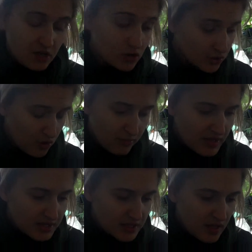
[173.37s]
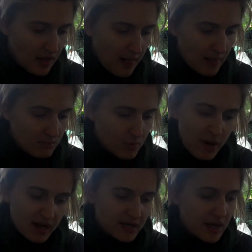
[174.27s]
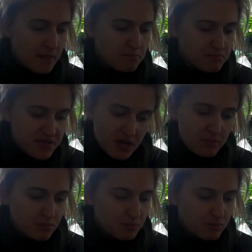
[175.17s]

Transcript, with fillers: écoles de commerce me paraît bien